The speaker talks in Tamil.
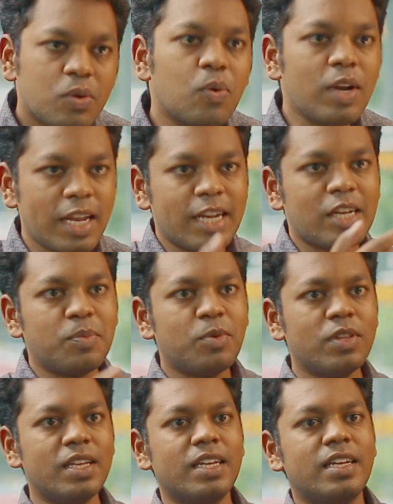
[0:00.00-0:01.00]
ஸ்கூலில்
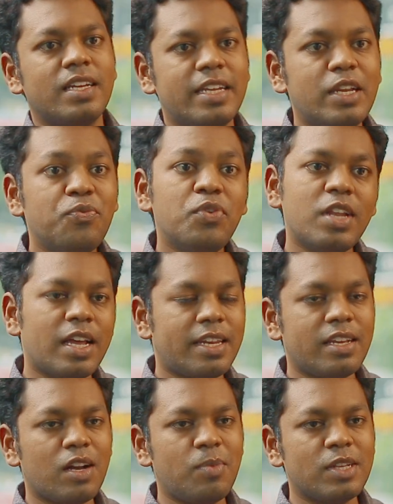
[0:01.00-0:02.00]
இருக்கும்போது
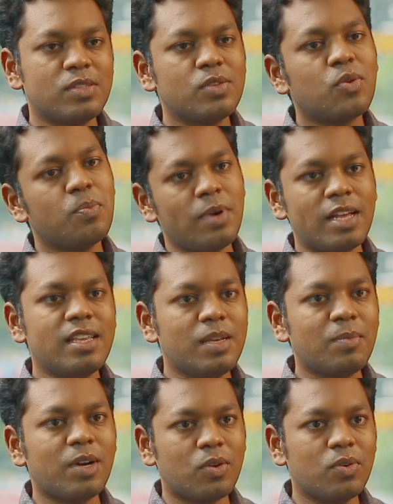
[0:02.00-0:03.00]
இன்ஃபீரியாரிட்டி காம்ப்ளெக்ஸ் வந்து ரொம்ப
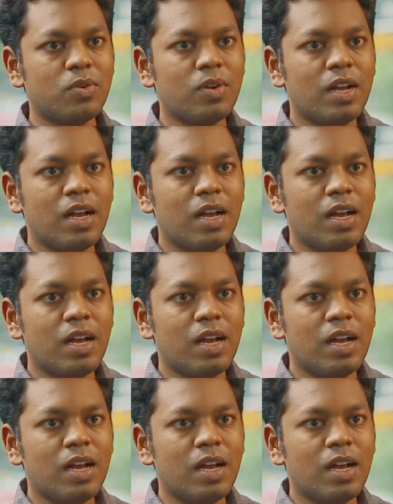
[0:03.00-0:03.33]
அதிகமாக இருக்கும்